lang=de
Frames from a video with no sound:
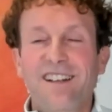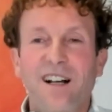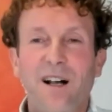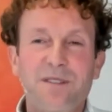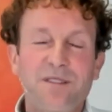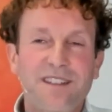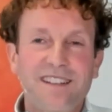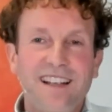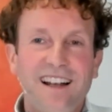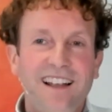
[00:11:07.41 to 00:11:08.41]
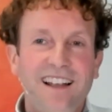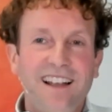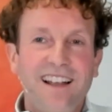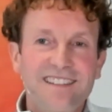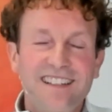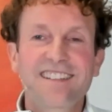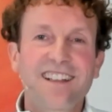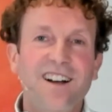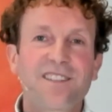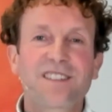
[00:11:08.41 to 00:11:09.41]
aber so die kleinen
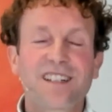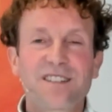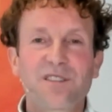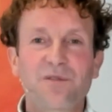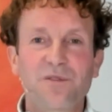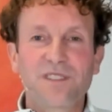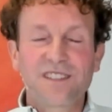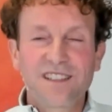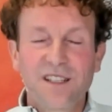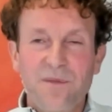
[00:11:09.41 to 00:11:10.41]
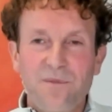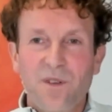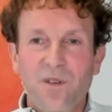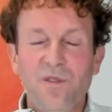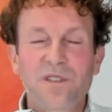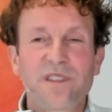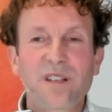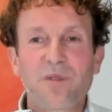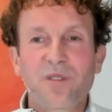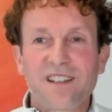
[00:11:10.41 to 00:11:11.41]
Dinge, die andere tun und
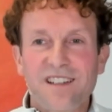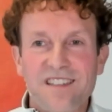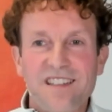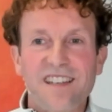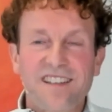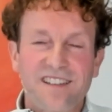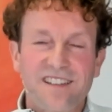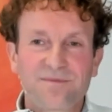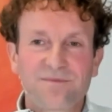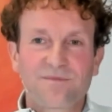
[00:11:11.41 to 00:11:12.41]
wir mögen es nicht.